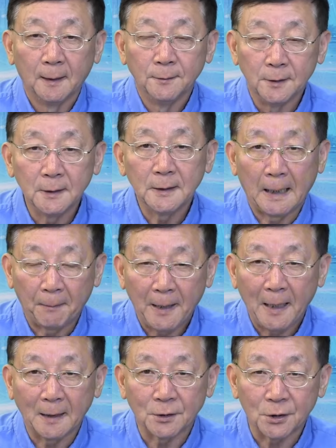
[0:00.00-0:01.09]
你哪
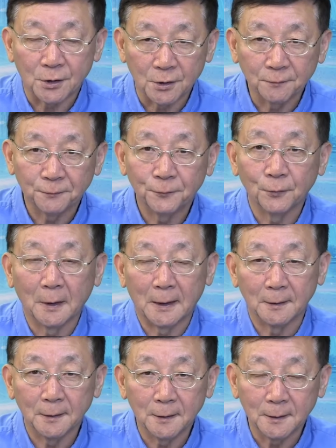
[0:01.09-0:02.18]
怕迟付
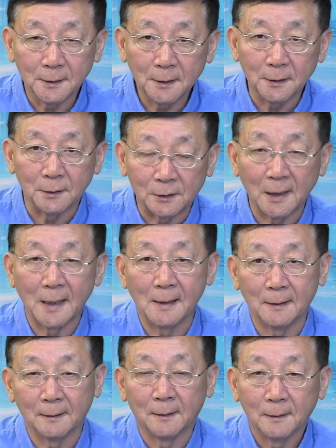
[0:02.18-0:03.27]
了一
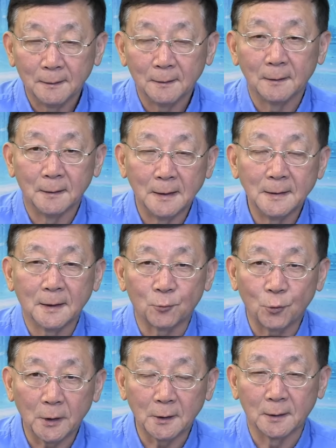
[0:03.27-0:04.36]
天，嗯，人家
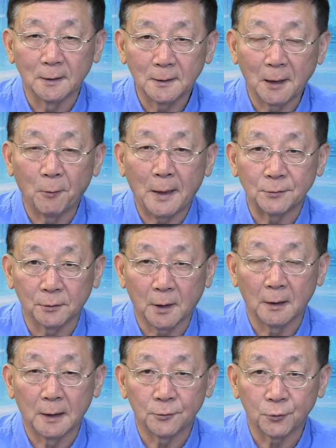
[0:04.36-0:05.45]
追的电话就
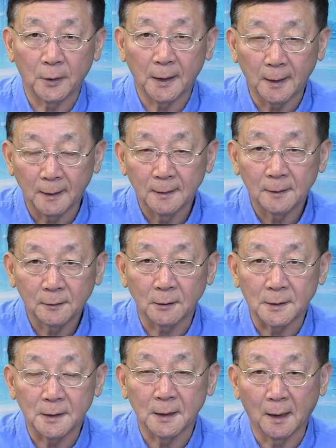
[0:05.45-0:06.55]
到了，说哎。 到
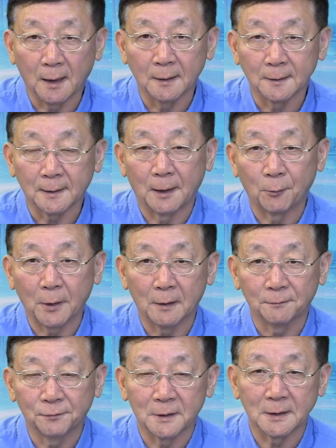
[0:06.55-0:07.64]
期了啊，你赶快
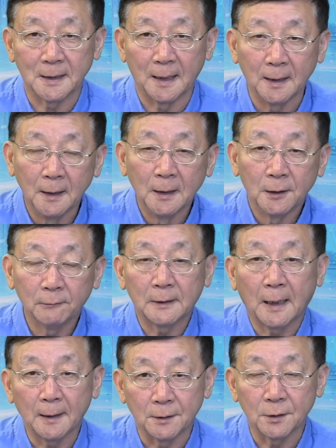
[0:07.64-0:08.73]
要付这个钱，因为
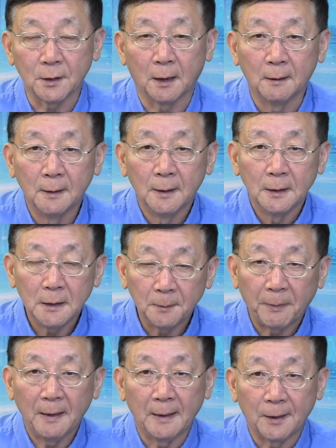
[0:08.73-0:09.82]
他也知道，一
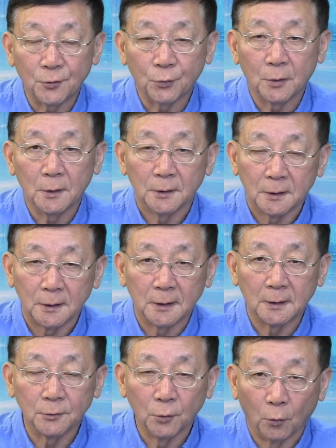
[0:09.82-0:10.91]
般来说，
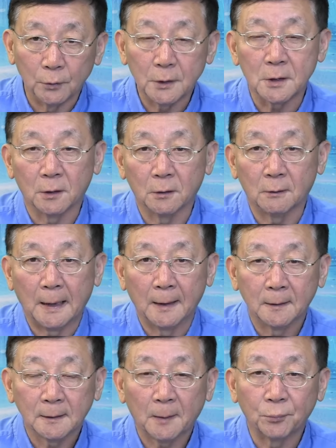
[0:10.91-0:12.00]
你有的时候啊，
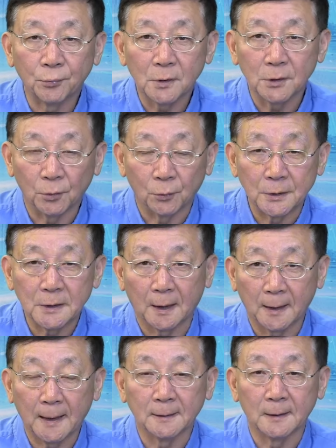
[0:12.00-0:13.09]
他不是有意
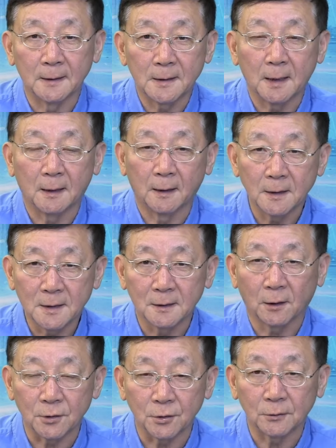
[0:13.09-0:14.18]
想赖你的账，而是
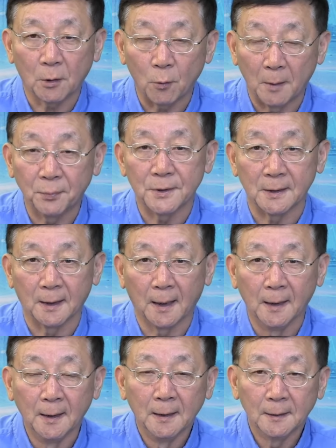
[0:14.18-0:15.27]
到时候他还不起
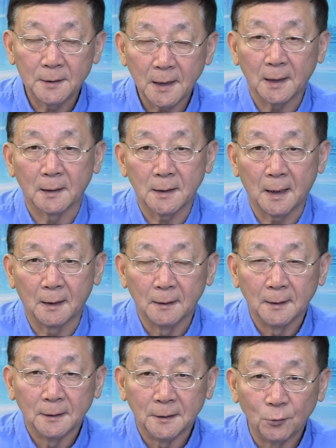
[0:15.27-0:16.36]
了。那这个账，
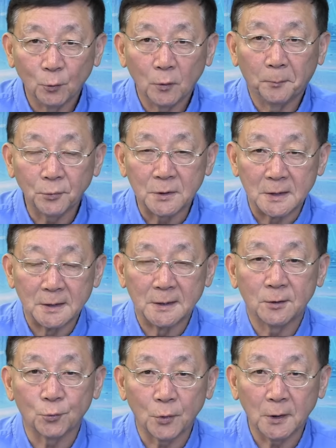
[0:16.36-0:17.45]
你如果不紧
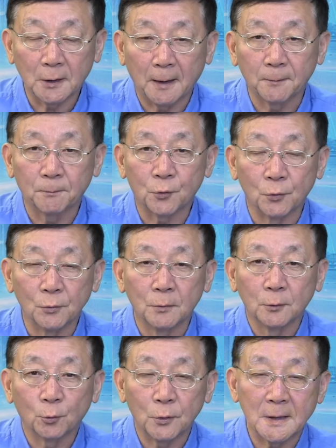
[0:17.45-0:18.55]
急的催，他从
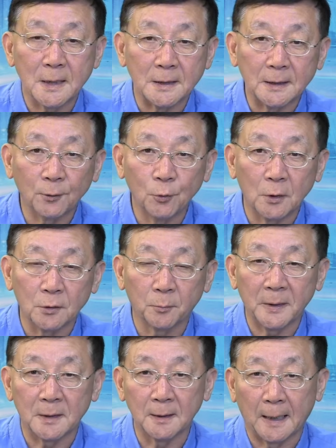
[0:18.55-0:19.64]
拖欠一个月就
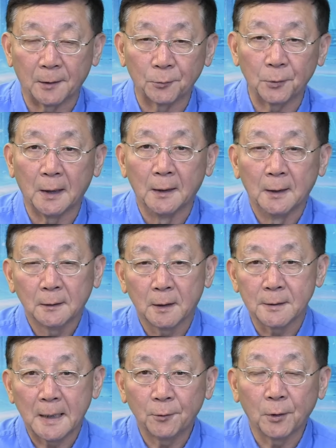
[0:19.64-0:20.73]
变成两个月，到
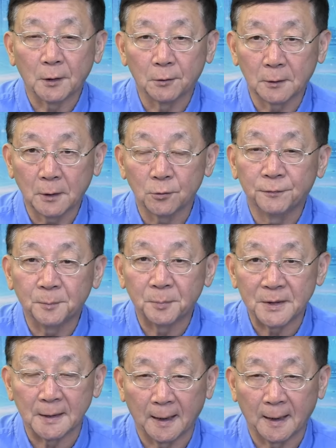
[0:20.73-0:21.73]
三个月以后他就付不起了，